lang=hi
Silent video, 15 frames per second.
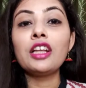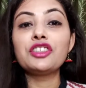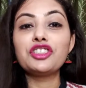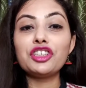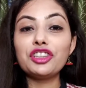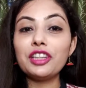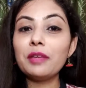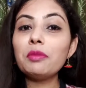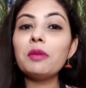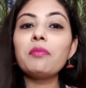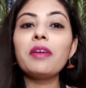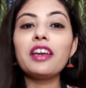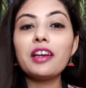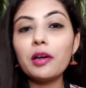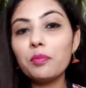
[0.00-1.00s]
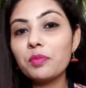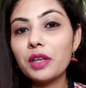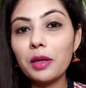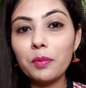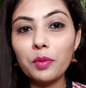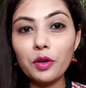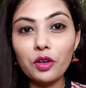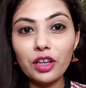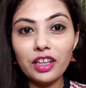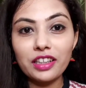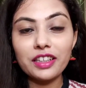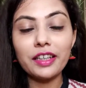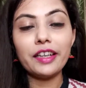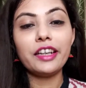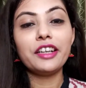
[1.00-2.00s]
जितने भी मेकअप के
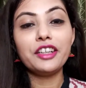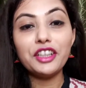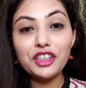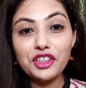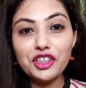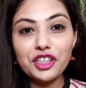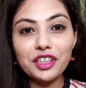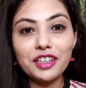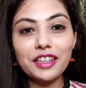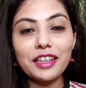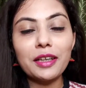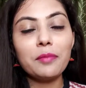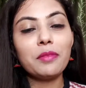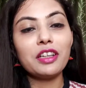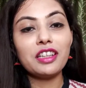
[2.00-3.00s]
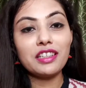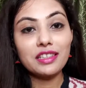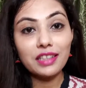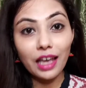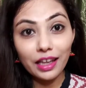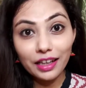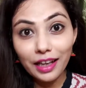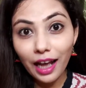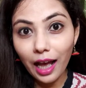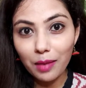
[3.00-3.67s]
प्रोडक्ट हैं टी शर्ट है मैंने सारे